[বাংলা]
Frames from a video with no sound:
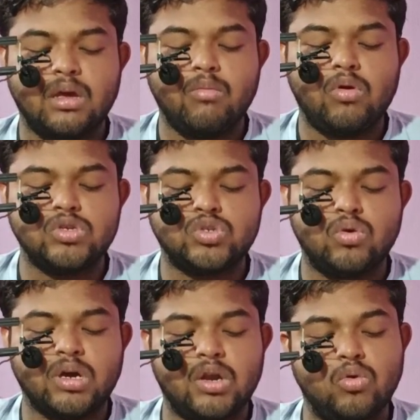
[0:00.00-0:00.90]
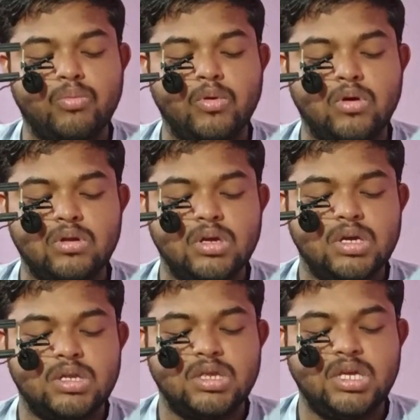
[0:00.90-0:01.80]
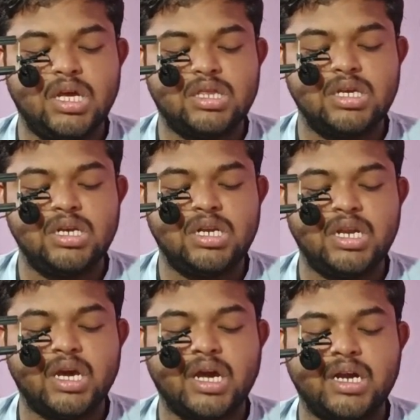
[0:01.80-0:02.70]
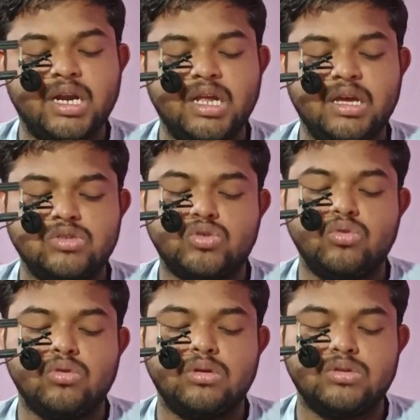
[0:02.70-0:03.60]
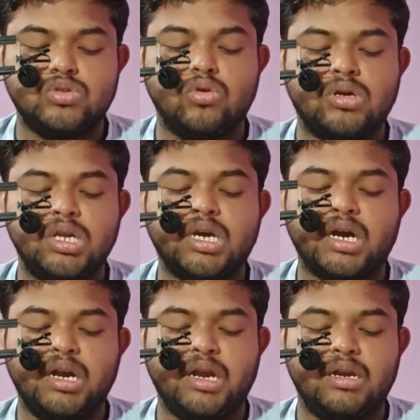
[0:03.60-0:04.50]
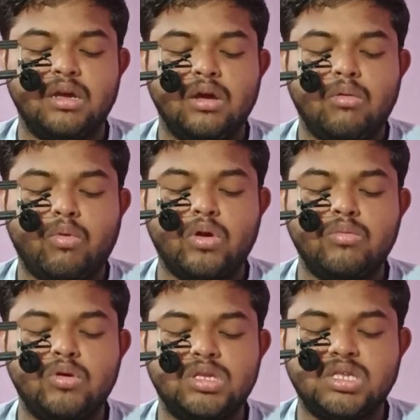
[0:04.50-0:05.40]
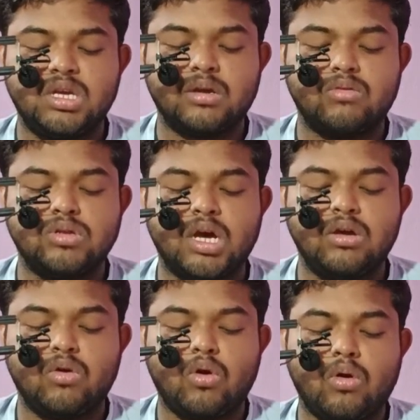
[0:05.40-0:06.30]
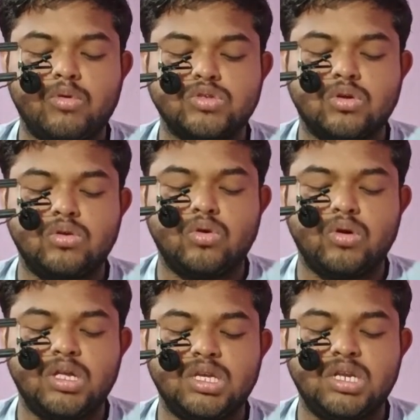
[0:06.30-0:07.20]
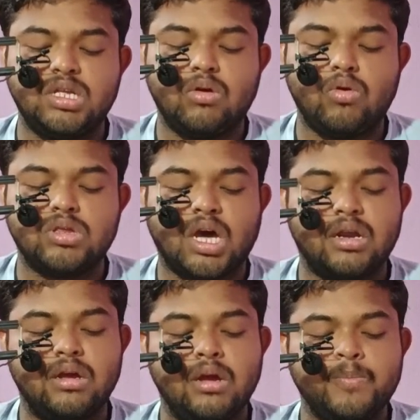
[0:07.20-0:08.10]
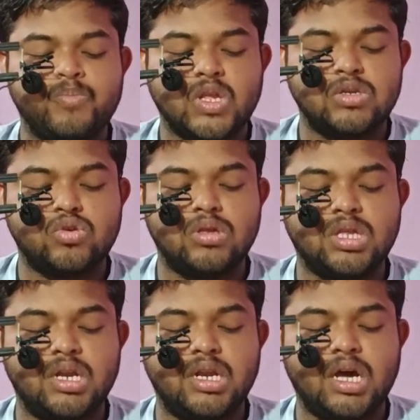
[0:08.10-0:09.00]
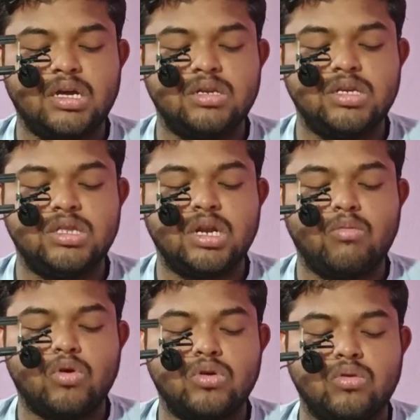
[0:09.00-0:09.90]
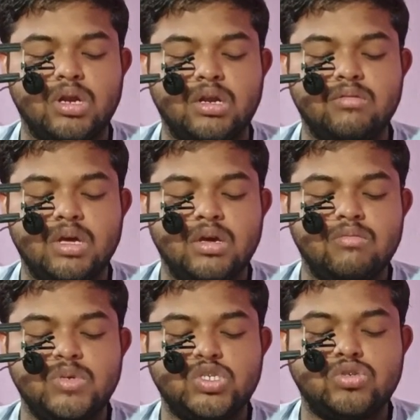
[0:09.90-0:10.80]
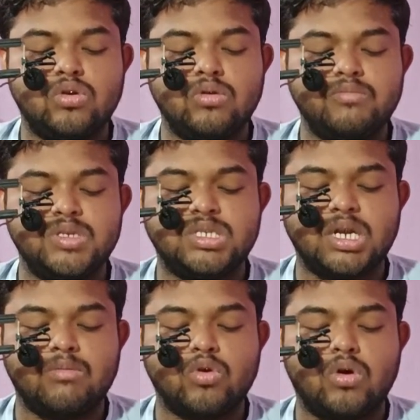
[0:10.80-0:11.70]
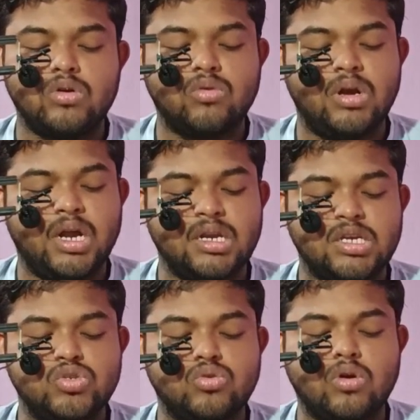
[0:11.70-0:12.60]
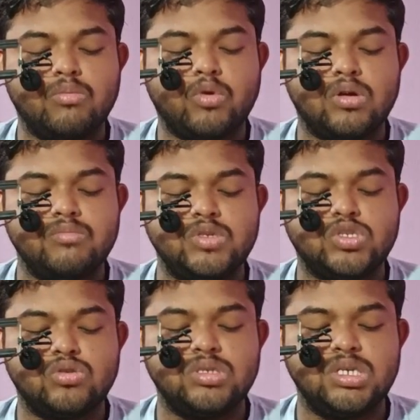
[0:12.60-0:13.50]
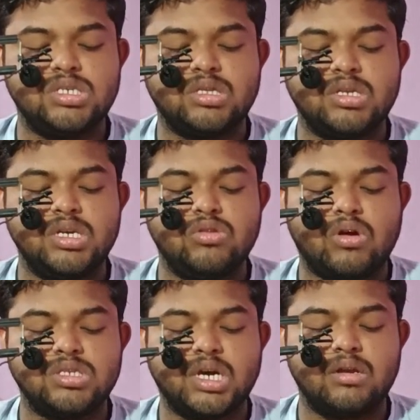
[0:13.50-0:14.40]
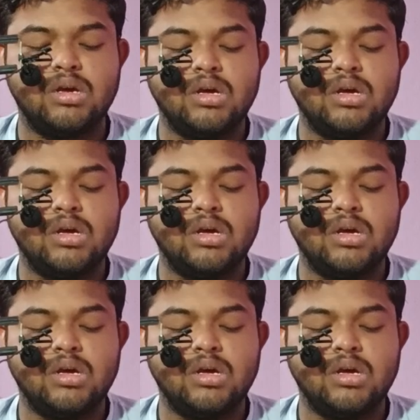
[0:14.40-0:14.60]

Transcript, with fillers: এবং শ্লোকের উপর দিয়ে তিনটি রেখা টেনে শ্লোকটি কাটলেন পরবর্তীতে কোথায় অবসন্ন হয়ে তিনি ও তার সন্তানেরা নিদ্রামগ্ন হলেন মিশ্র বিশ্রাম গ্রহণ করলেন কিছুক্ষণ পর মিশ্রজির স্ত্রী দরজার